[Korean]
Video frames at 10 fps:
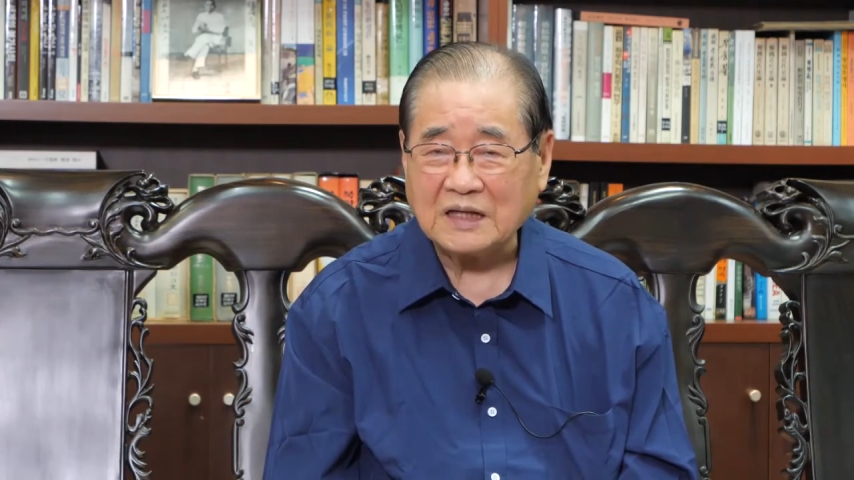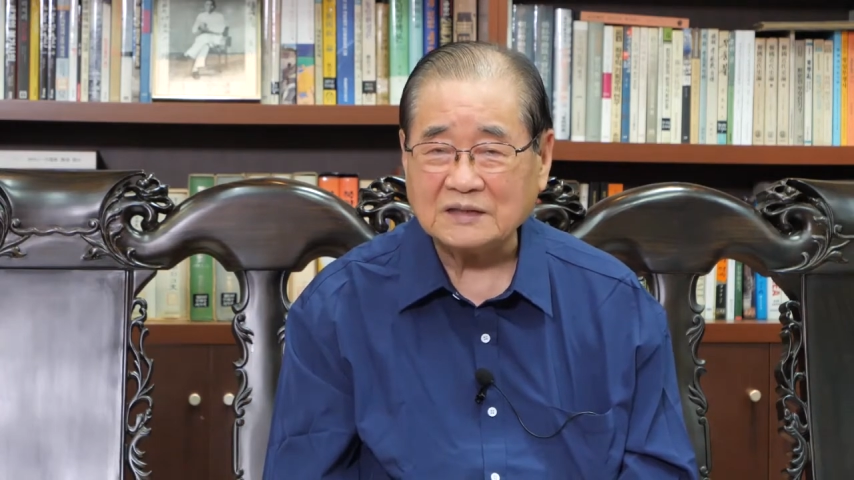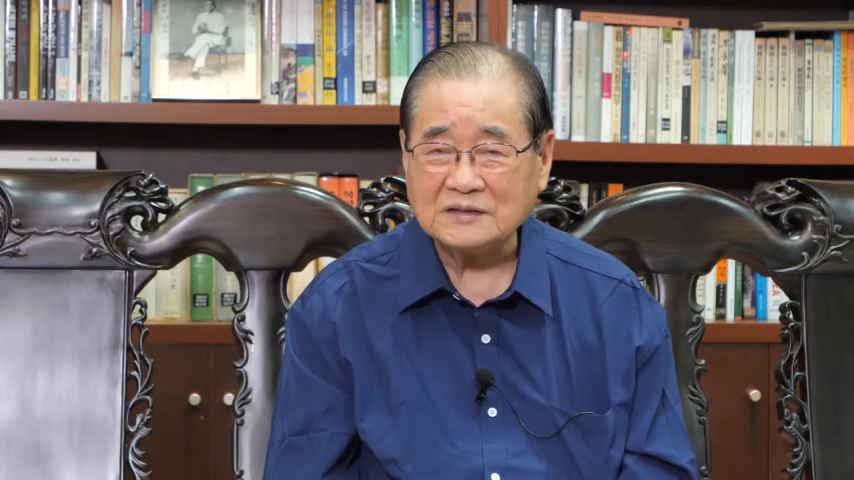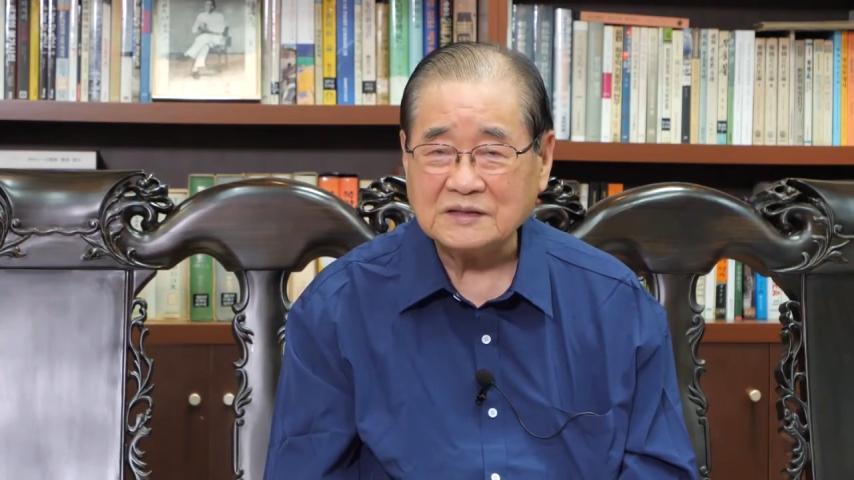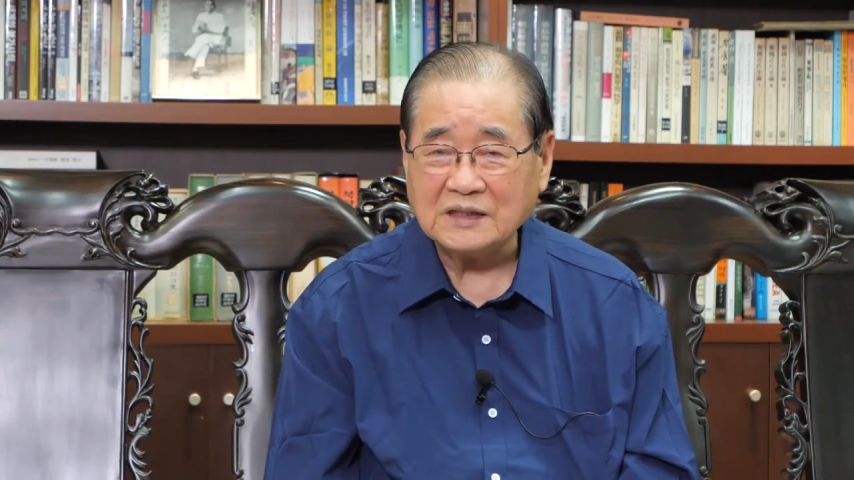
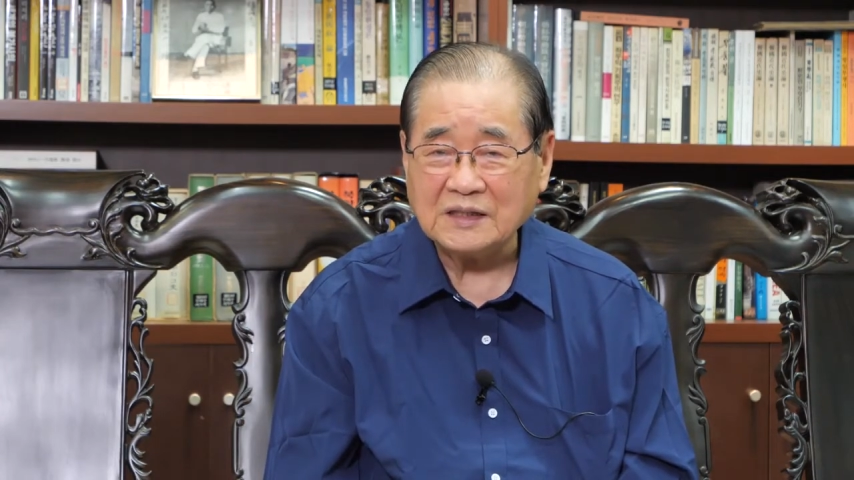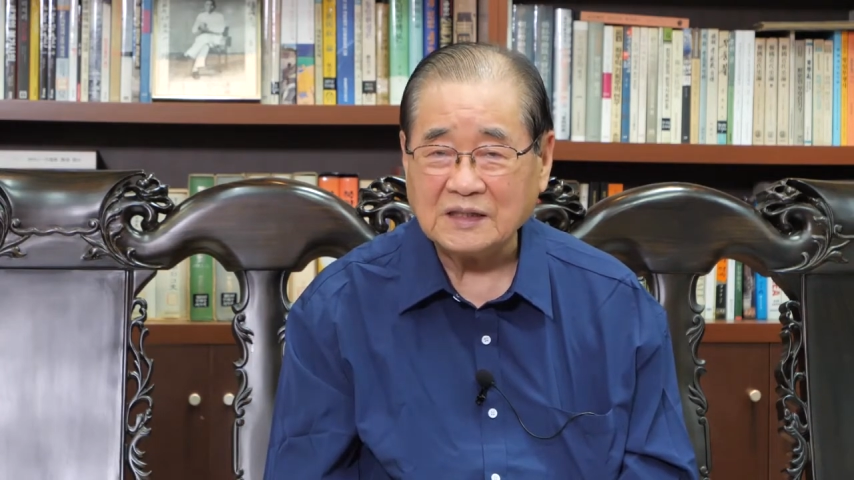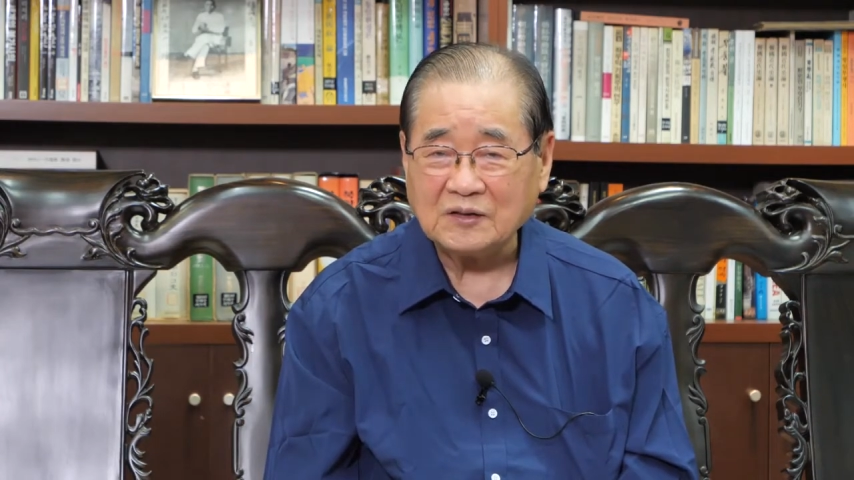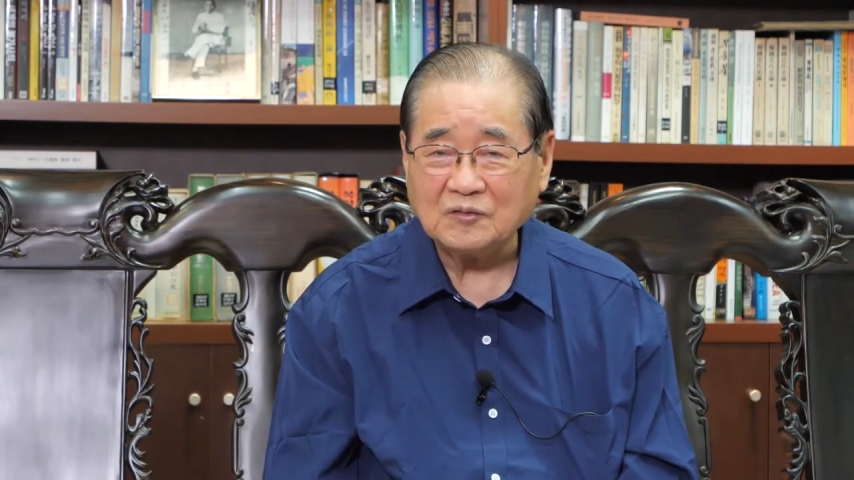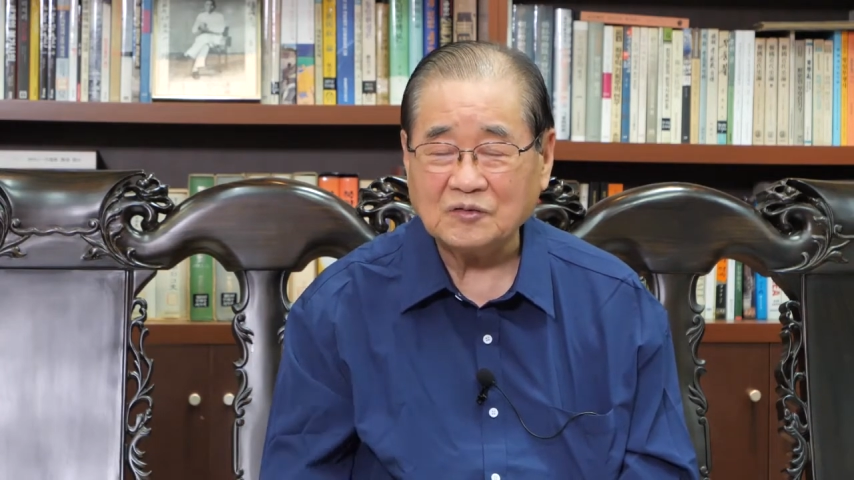
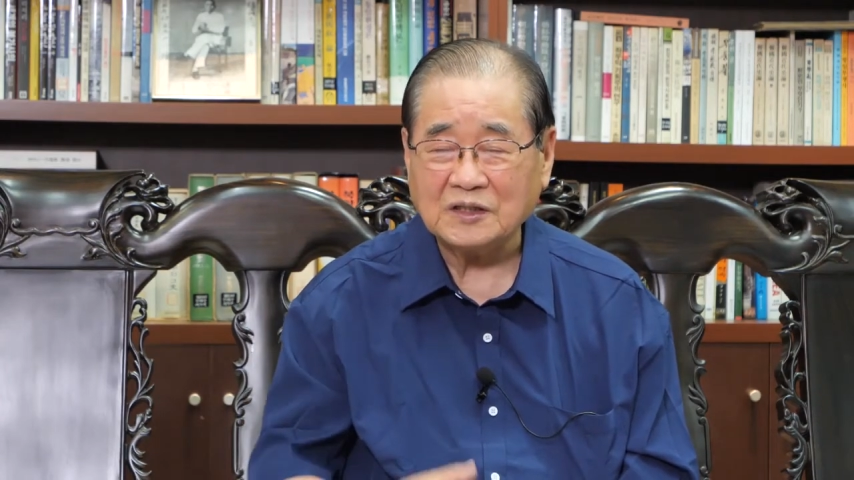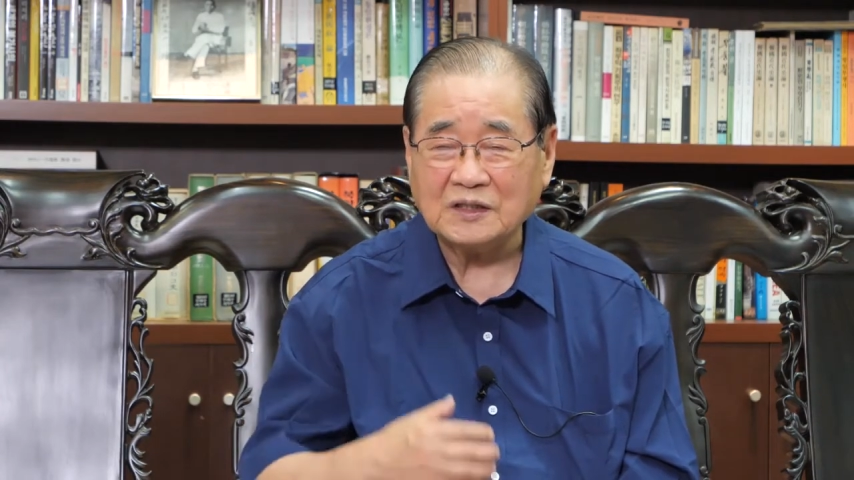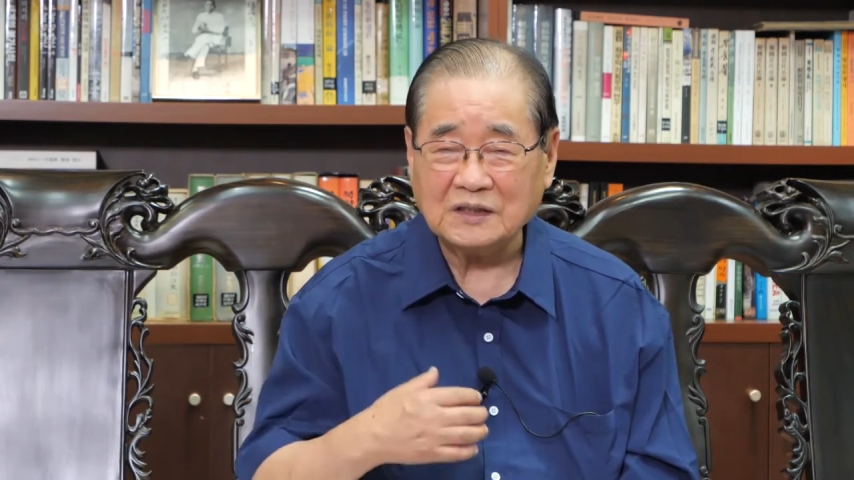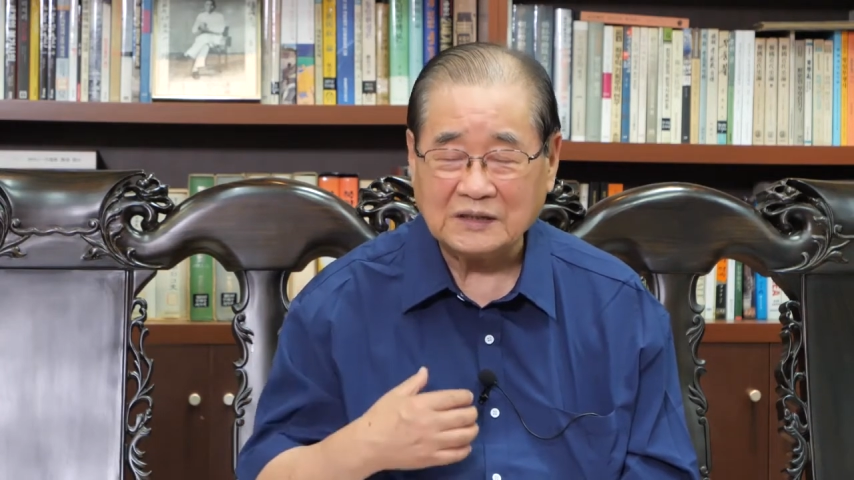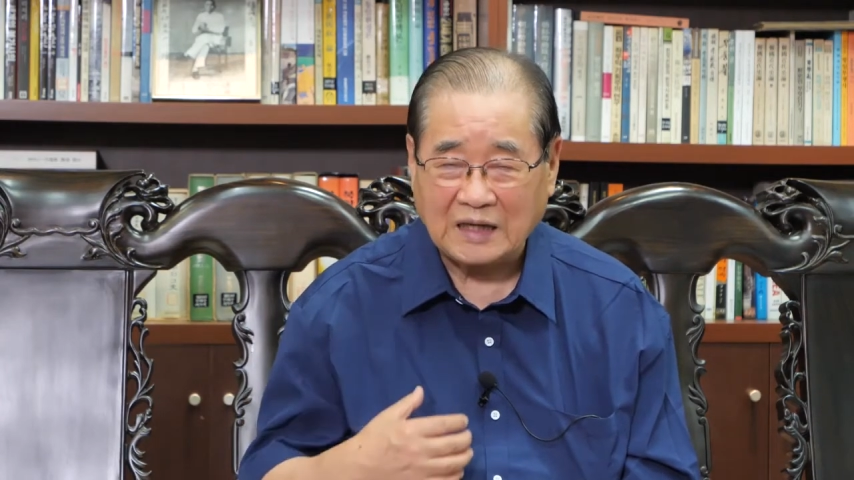당시에 우리